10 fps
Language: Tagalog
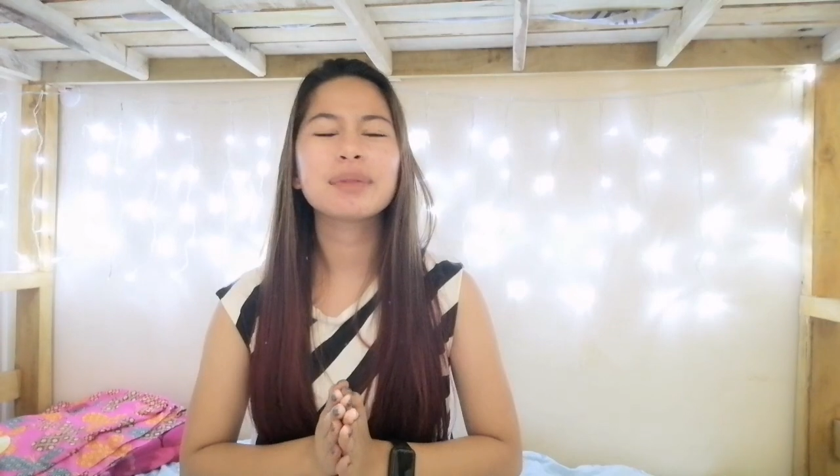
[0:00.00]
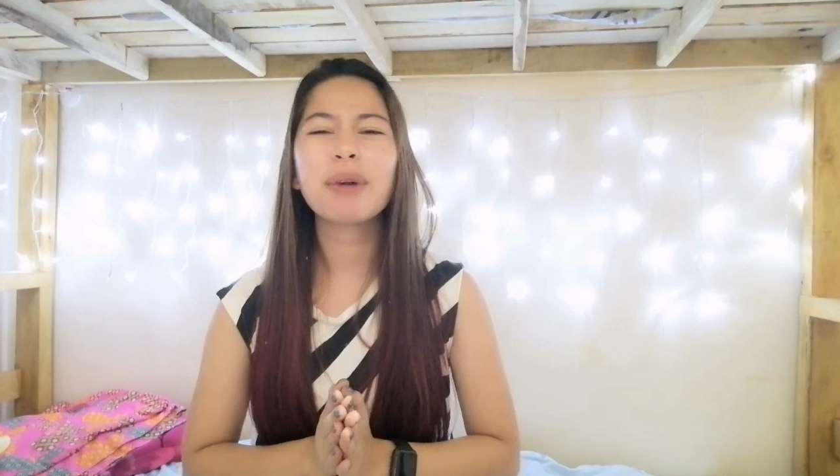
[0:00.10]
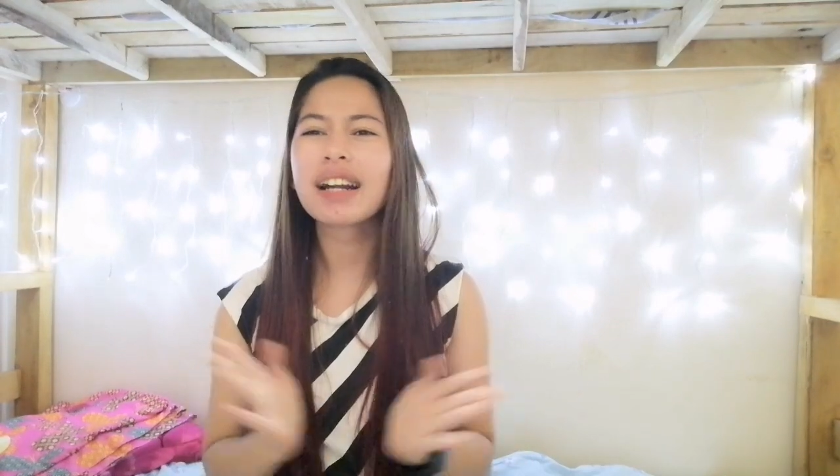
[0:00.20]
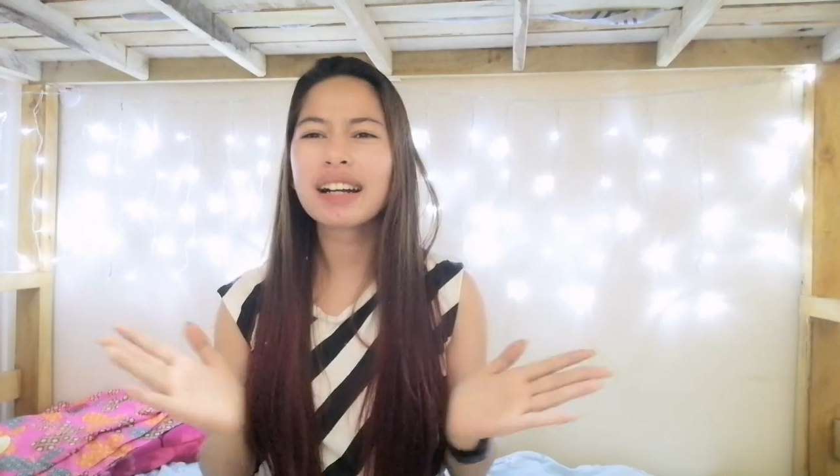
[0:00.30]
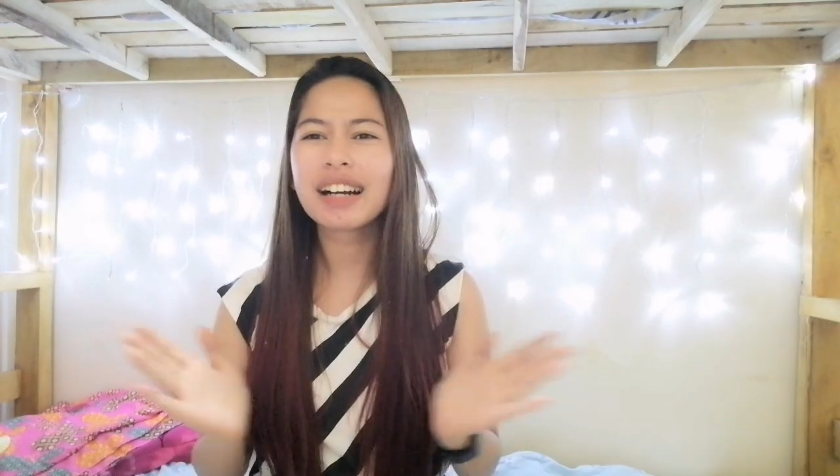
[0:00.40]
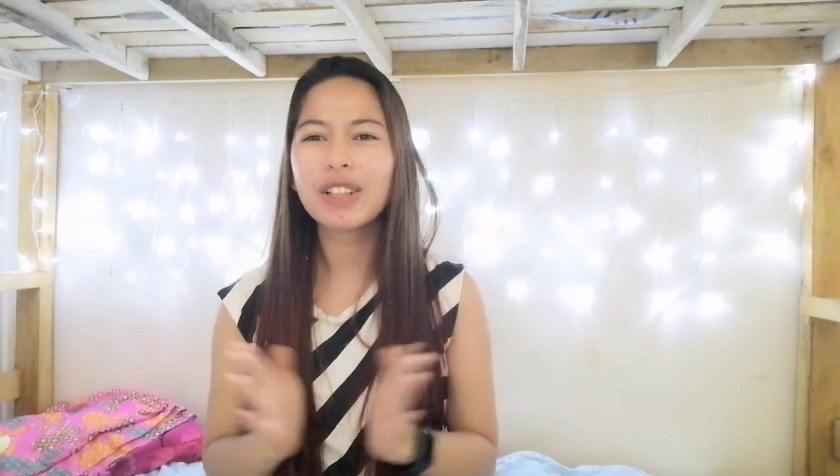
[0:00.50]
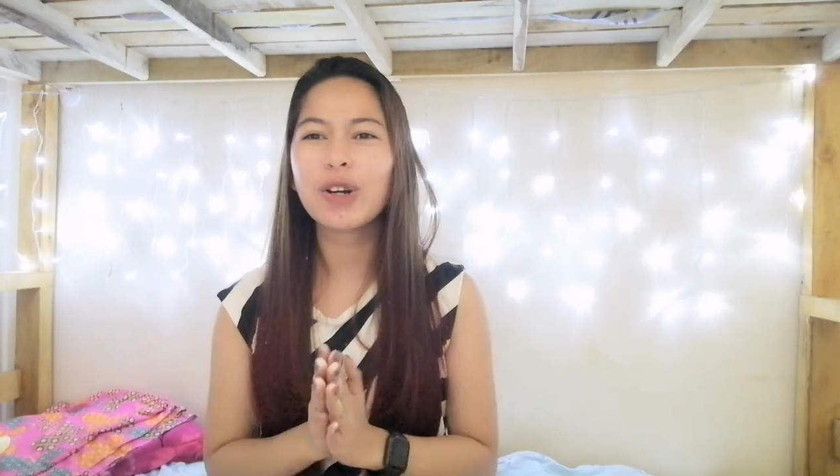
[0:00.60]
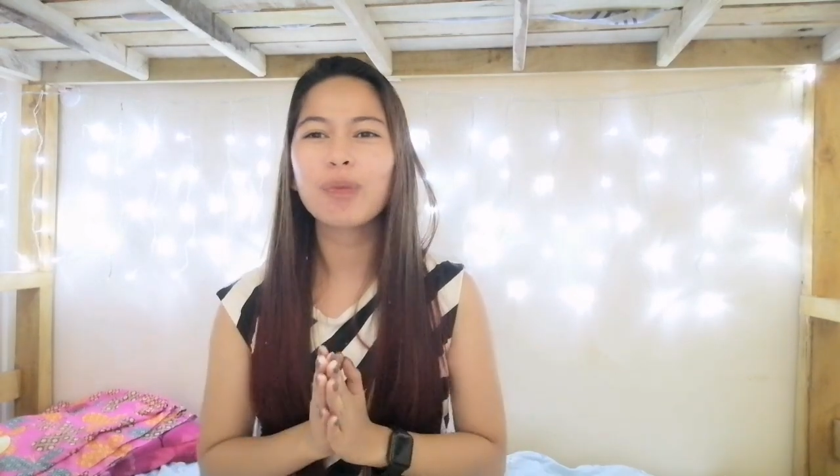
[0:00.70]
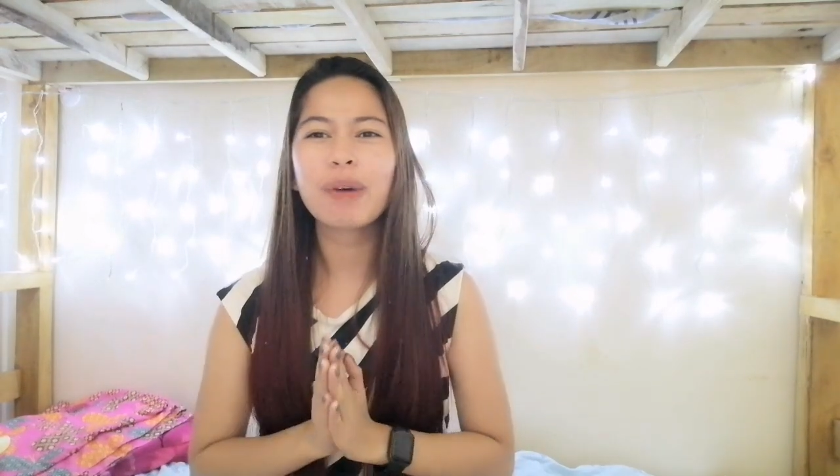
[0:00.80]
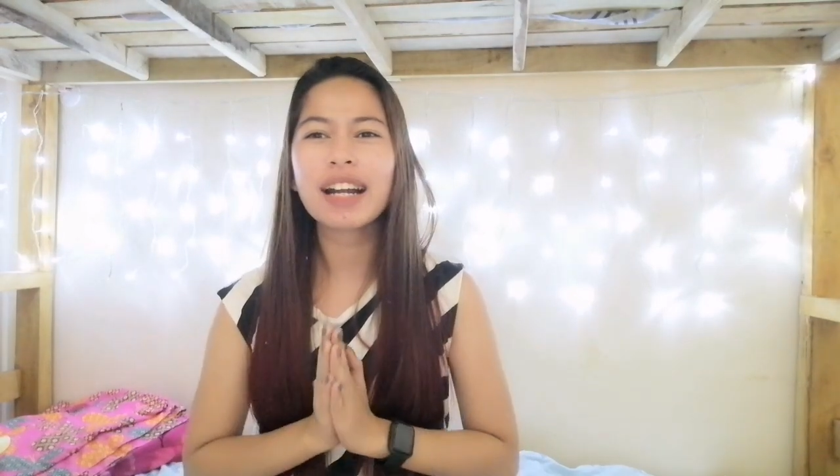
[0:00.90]
parang
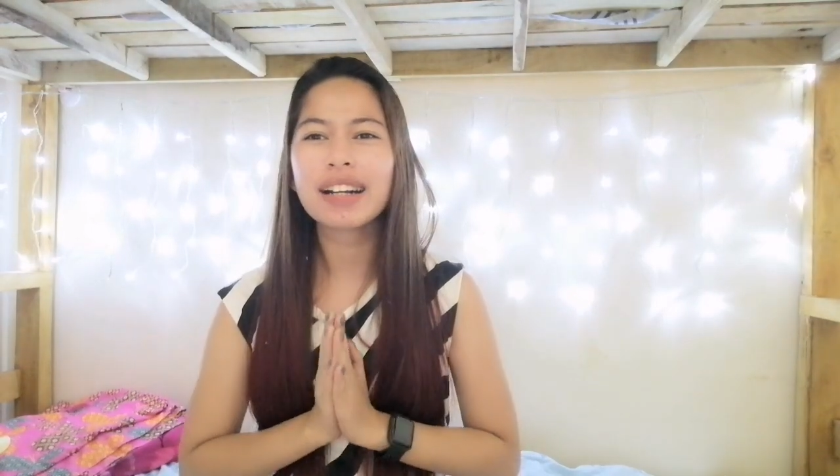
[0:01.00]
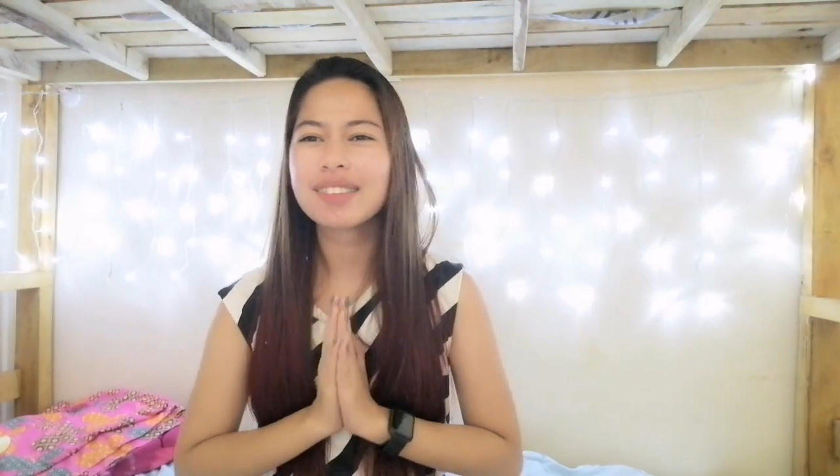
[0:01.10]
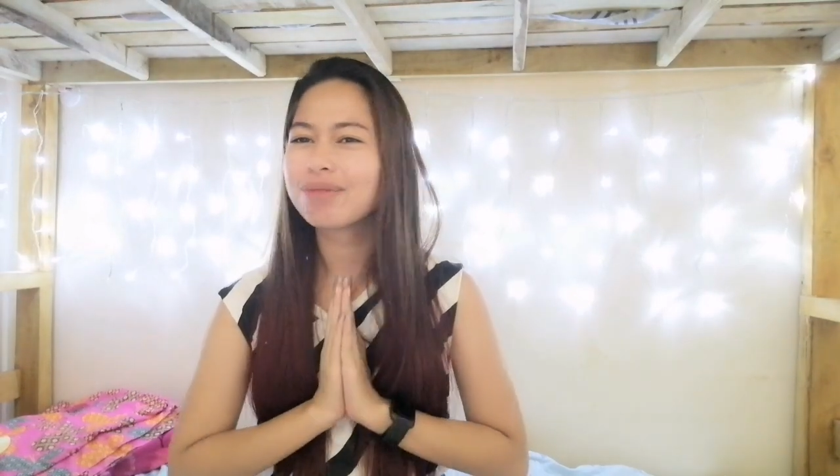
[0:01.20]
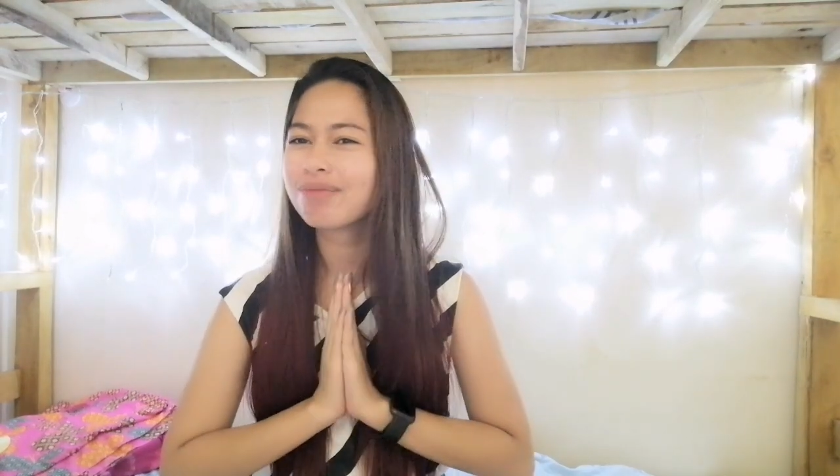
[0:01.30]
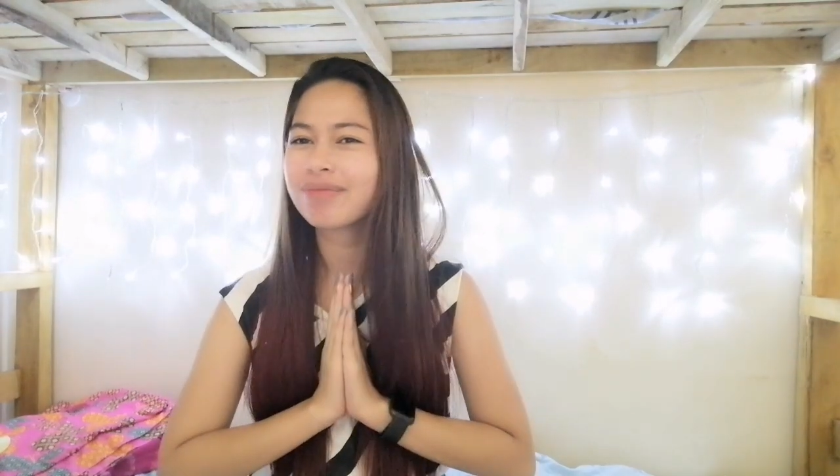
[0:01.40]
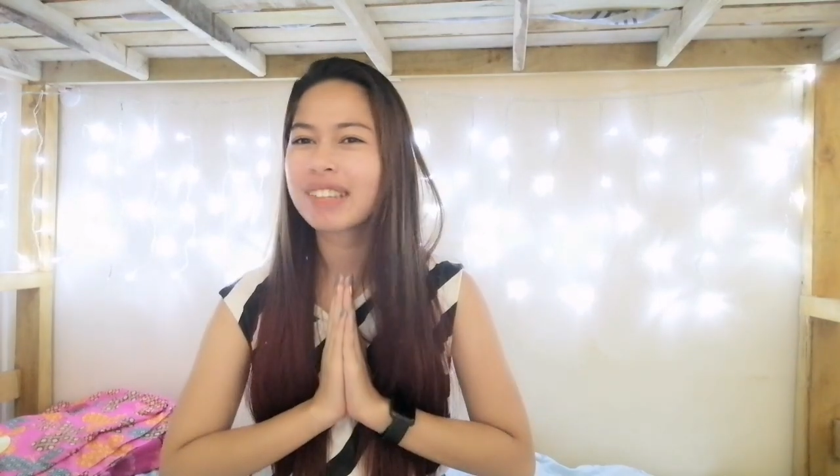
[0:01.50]
ano, parang